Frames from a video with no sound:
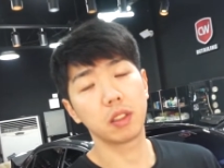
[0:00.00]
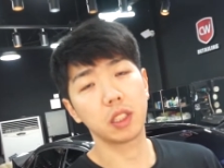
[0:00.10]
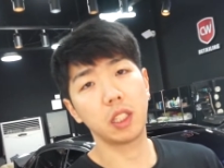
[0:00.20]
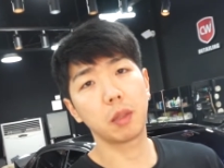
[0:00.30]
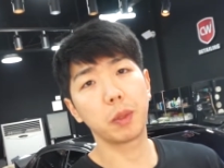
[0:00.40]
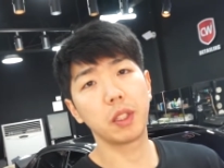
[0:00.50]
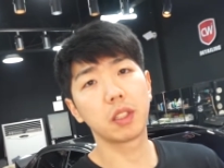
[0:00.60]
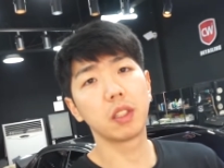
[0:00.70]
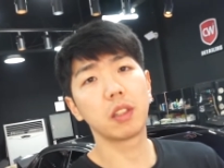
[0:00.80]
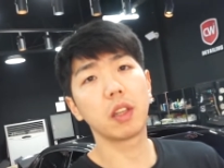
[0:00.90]
촬영면은
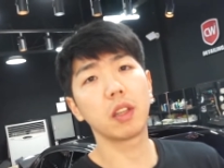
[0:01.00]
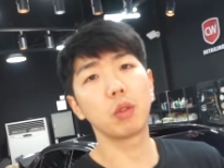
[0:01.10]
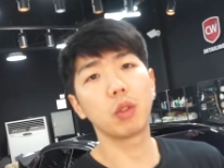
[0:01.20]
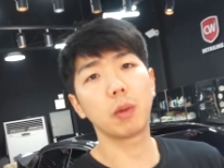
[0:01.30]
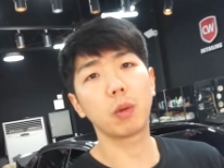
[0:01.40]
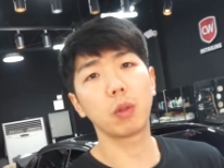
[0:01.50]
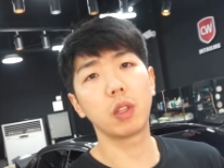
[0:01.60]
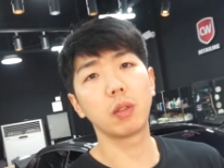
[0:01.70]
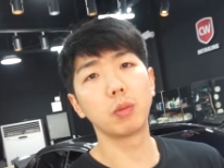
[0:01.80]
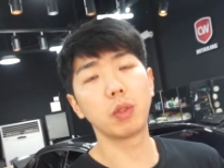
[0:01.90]
절대 유리막
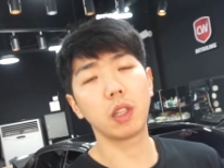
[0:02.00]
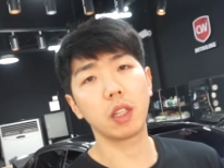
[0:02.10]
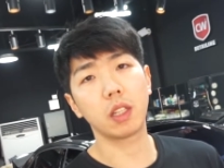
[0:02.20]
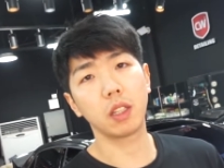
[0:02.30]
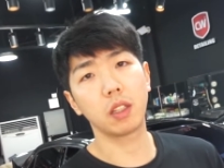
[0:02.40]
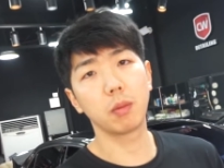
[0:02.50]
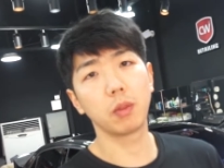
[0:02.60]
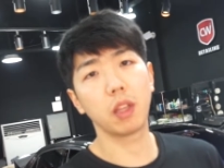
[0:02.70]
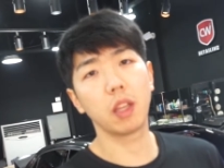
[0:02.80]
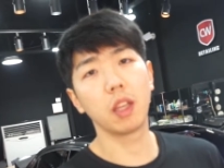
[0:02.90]
코팅은 물에 약하기
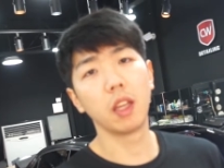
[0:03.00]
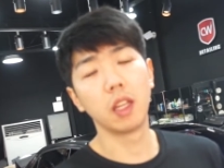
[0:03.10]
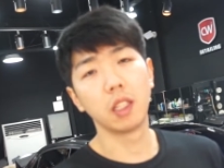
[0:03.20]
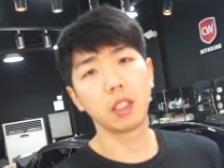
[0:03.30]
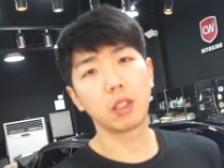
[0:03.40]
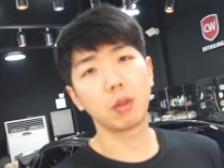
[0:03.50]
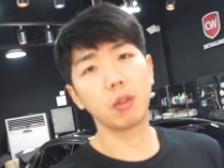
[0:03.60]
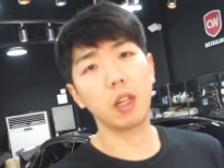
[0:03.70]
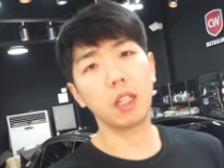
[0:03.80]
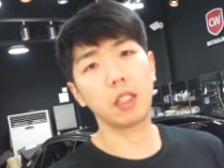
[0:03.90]
때문에
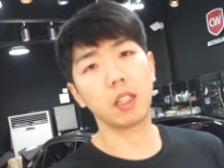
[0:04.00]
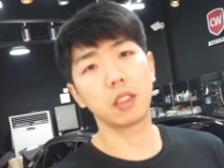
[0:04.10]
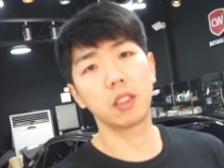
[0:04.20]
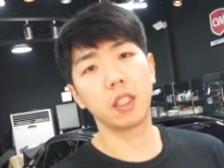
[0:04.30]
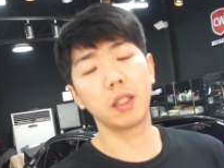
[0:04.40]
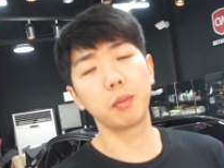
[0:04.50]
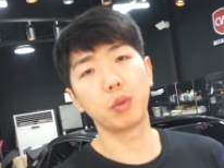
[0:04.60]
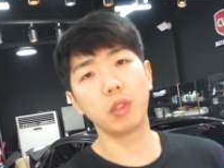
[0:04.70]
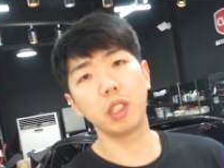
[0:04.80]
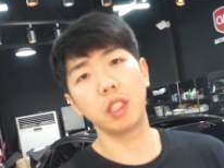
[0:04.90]
시공할 당시에
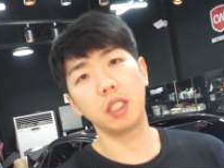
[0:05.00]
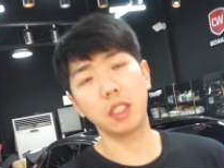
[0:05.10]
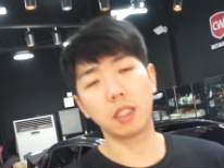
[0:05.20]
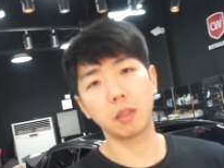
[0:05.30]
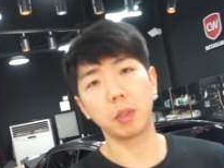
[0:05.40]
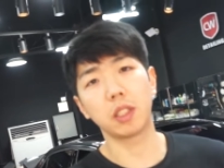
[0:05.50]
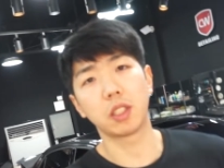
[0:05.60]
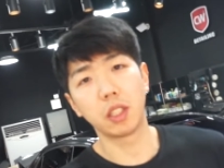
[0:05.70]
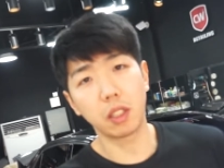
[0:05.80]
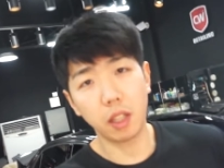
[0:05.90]
물이 있으면
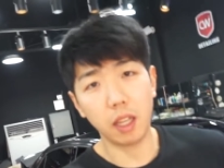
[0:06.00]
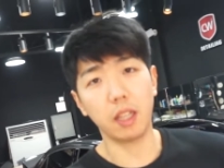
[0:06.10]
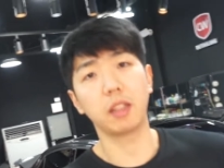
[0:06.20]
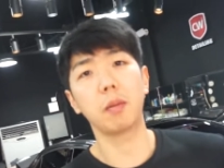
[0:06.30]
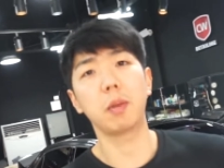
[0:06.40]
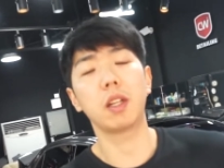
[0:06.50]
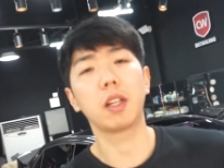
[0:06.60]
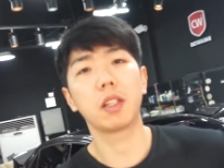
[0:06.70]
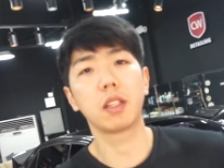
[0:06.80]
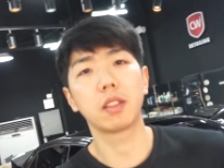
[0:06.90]
절대 안
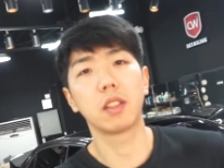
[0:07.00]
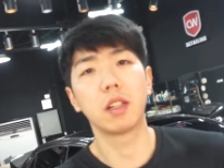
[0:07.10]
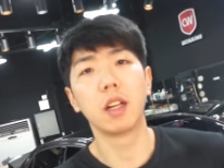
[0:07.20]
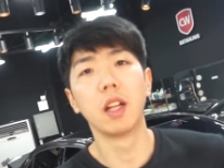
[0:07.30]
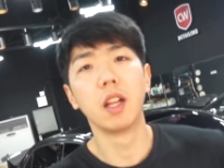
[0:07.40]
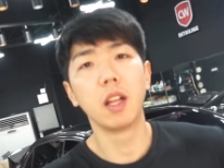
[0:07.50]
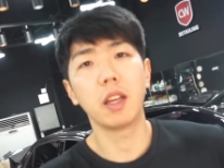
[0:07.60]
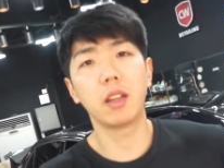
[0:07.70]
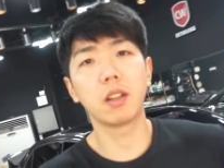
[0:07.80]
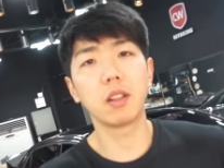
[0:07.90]
됩니다. 그래서
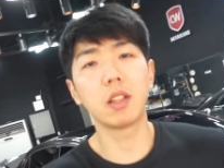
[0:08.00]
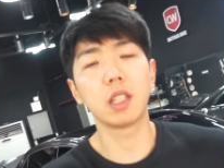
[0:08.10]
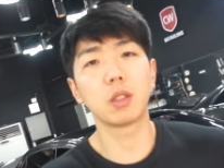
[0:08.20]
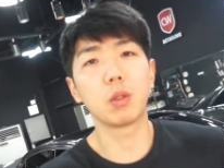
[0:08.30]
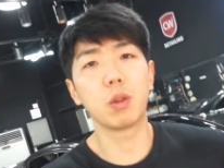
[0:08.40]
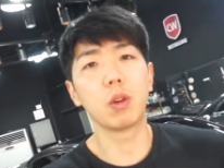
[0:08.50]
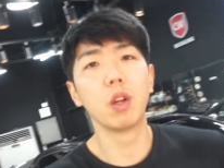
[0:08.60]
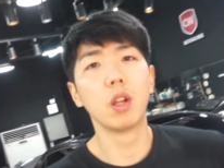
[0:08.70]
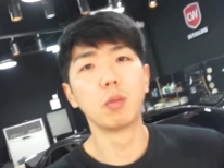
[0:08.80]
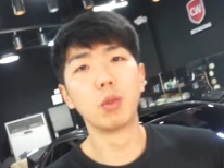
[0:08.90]
에어건
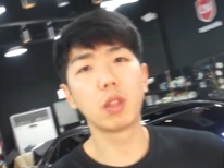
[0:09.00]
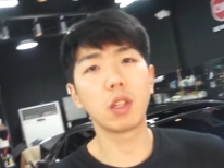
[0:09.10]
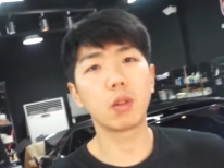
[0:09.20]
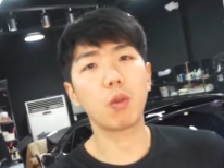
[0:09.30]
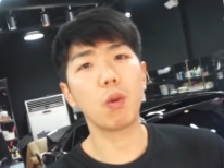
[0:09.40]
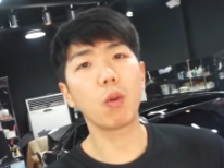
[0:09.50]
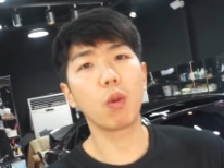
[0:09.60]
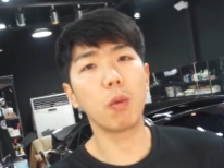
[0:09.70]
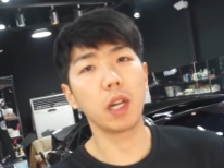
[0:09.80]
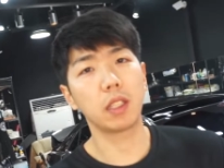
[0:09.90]
가지고 물기를
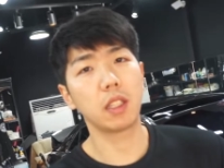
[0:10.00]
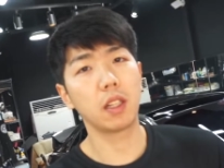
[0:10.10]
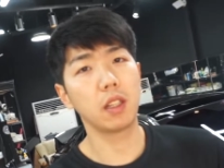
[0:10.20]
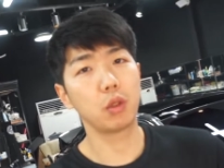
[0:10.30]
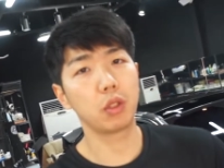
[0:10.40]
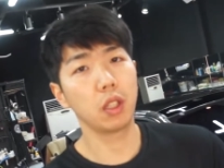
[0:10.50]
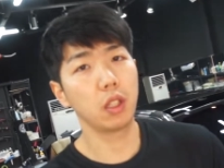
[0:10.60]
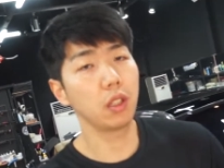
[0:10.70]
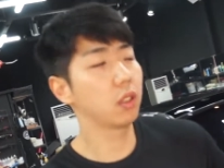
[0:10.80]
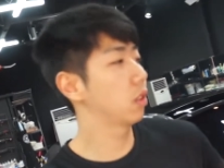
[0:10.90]
꼼꼼하게 제거해 주셔야
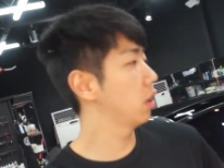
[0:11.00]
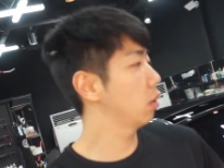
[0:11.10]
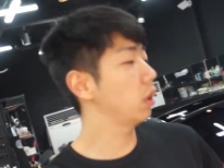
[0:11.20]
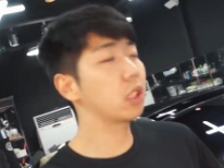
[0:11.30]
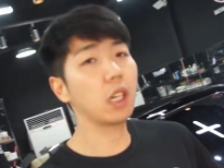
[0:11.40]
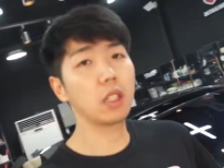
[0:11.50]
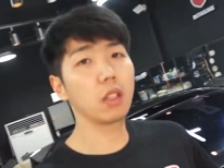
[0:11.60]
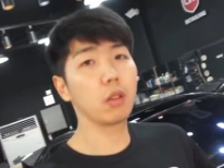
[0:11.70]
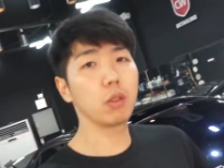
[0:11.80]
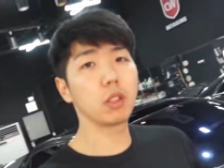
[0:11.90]
돼요. 그리고 이 차
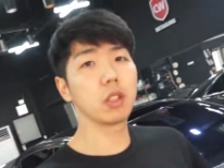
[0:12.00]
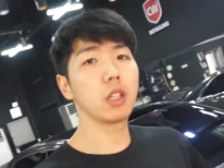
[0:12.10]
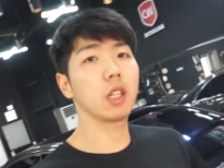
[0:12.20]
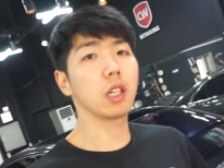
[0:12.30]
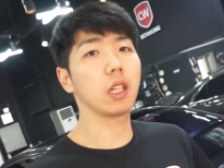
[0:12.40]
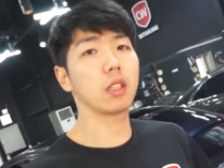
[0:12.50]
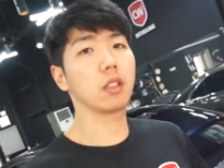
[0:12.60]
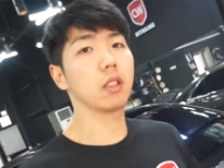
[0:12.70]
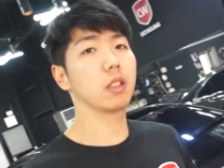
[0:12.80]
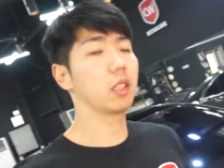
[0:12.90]
같은 경우는 저희
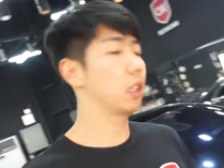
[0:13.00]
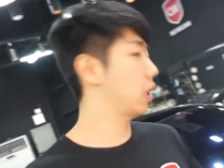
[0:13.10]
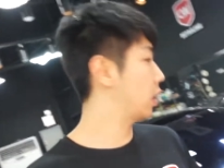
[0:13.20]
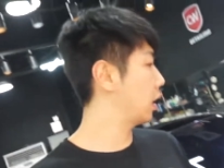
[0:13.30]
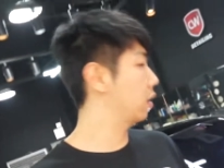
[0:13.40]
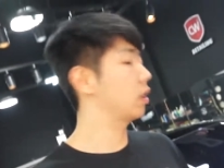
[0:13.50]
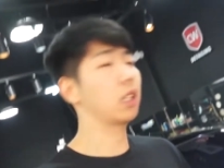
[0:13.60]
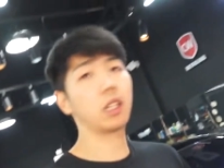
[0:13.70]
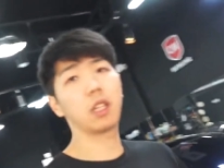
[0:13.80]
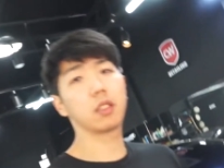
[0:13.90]
가게에서 세차를 하던
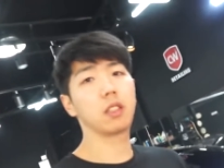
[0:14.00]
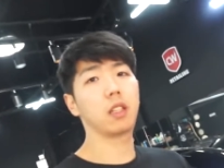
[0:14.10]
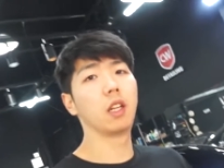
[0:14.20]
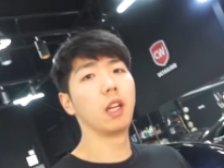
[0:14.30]
차량이어서